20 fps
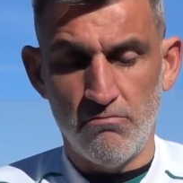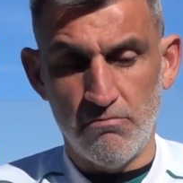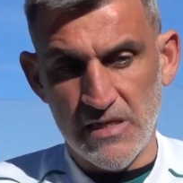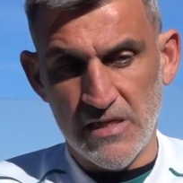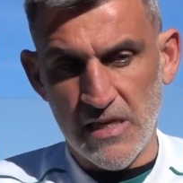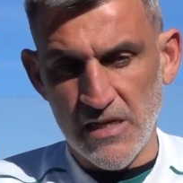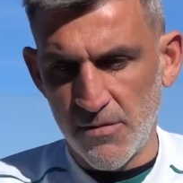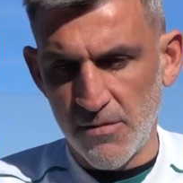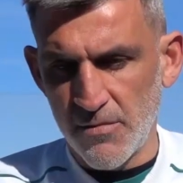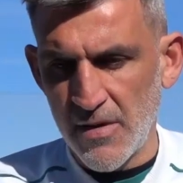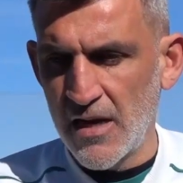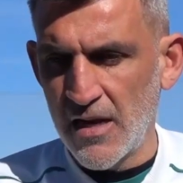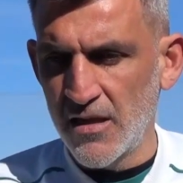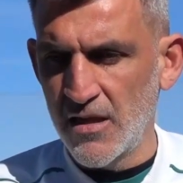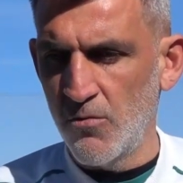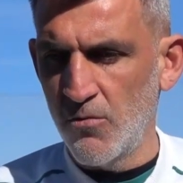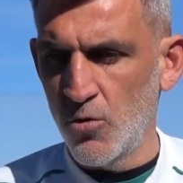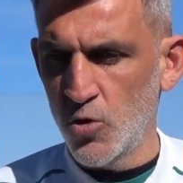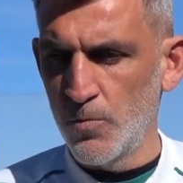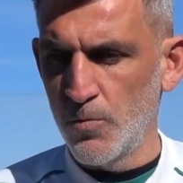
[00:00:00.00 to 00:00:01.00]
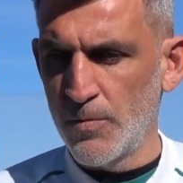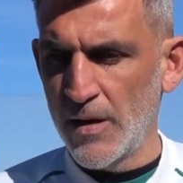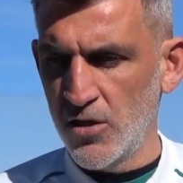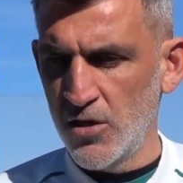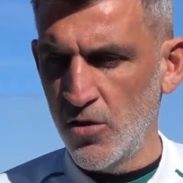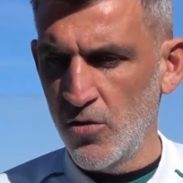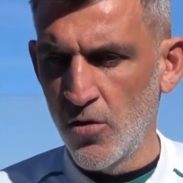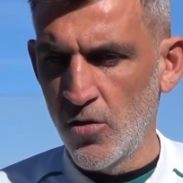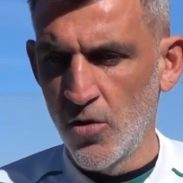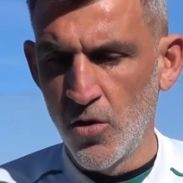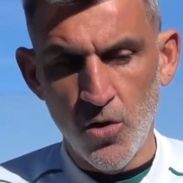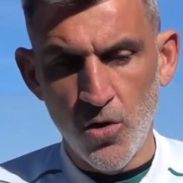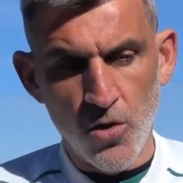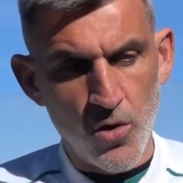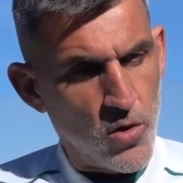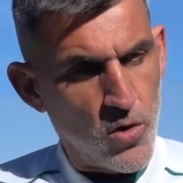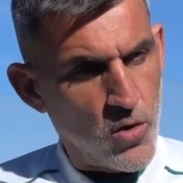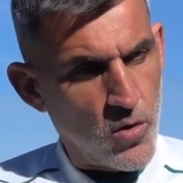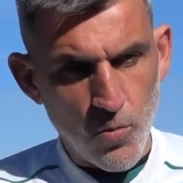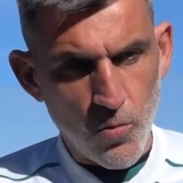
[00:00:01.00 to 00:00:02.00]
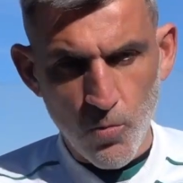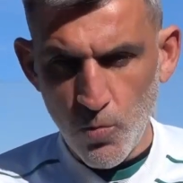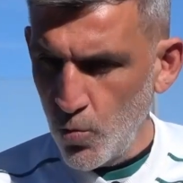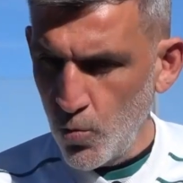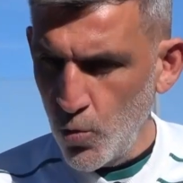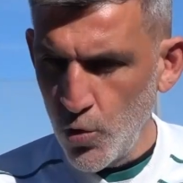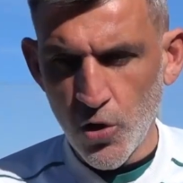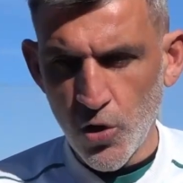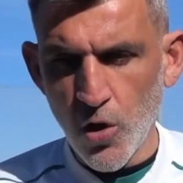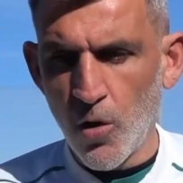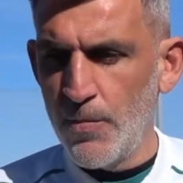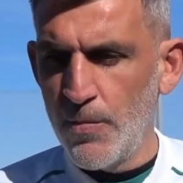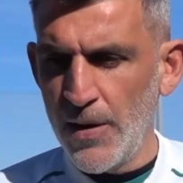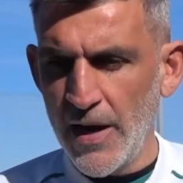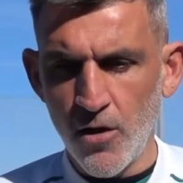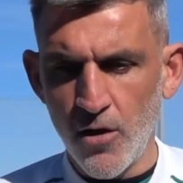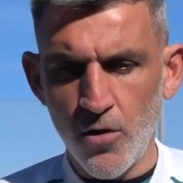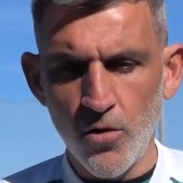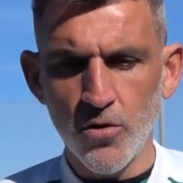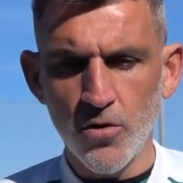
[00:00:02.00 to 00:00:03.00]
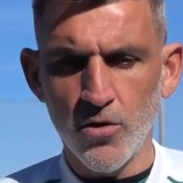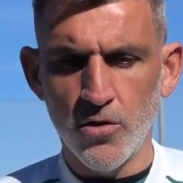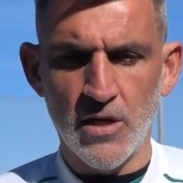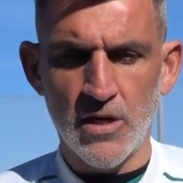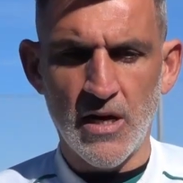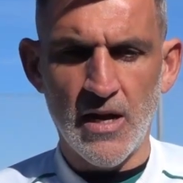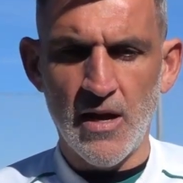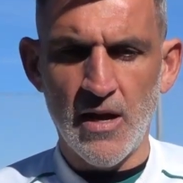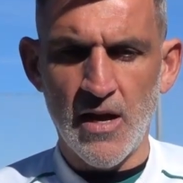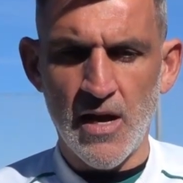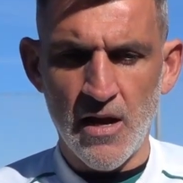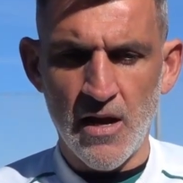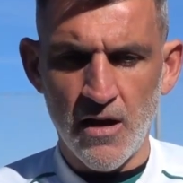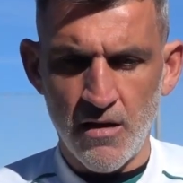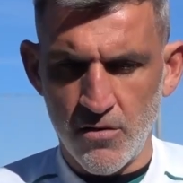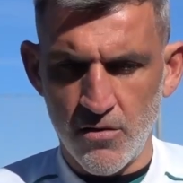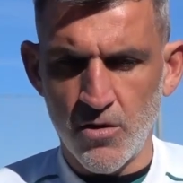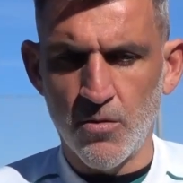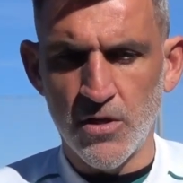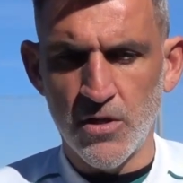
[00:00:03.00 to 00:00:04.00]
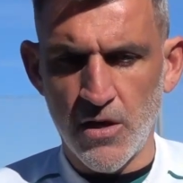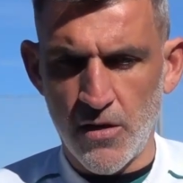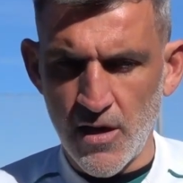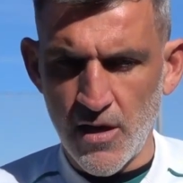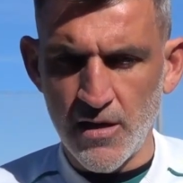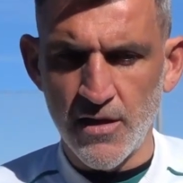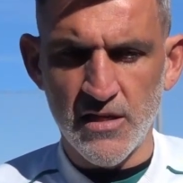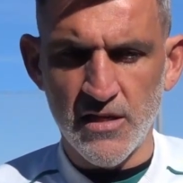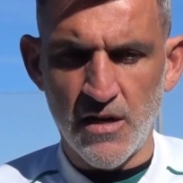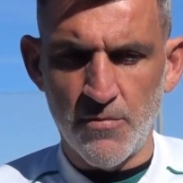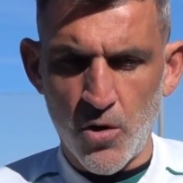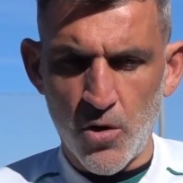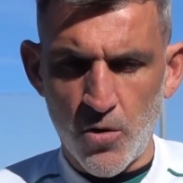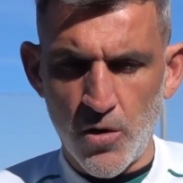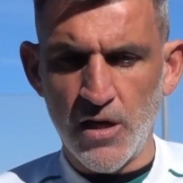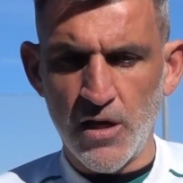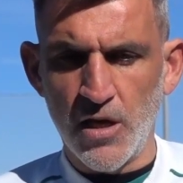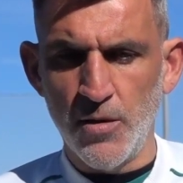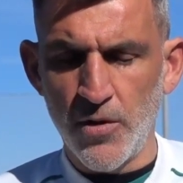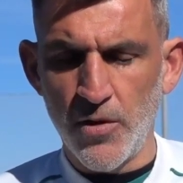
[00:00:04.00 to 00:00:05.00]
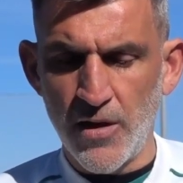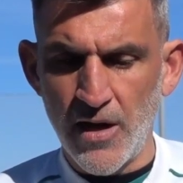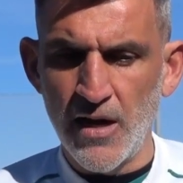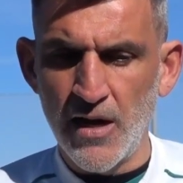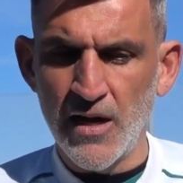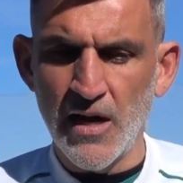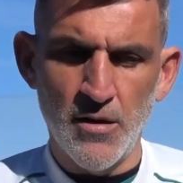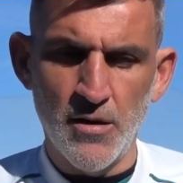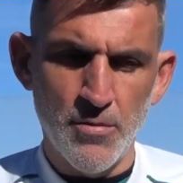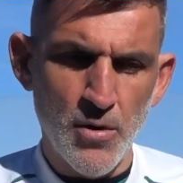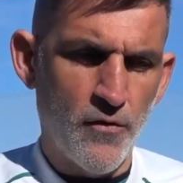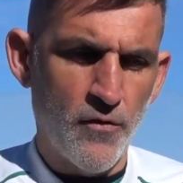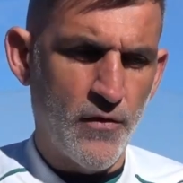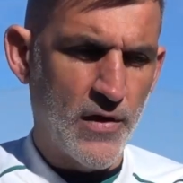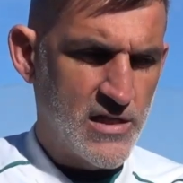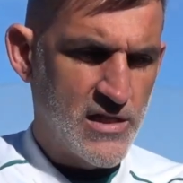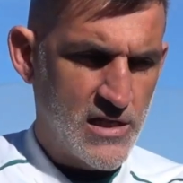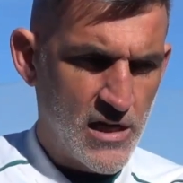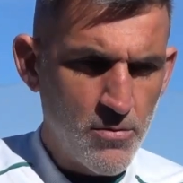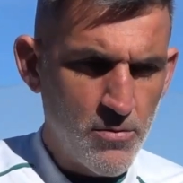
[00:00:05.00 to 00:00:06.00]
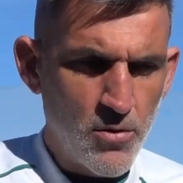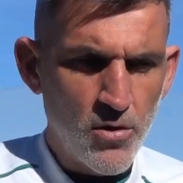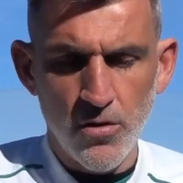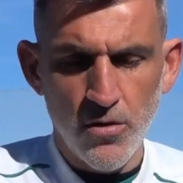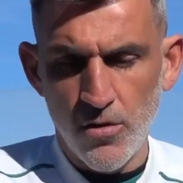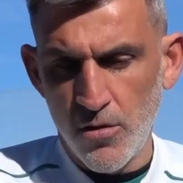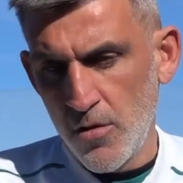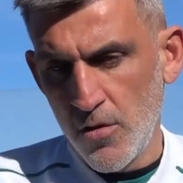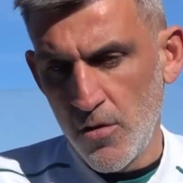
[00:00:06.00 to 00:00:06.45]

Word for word: Esta semana tenemos un partido muy complejo contra, como te decía antes, el mejor equipo de la liga a nivel ofensivo,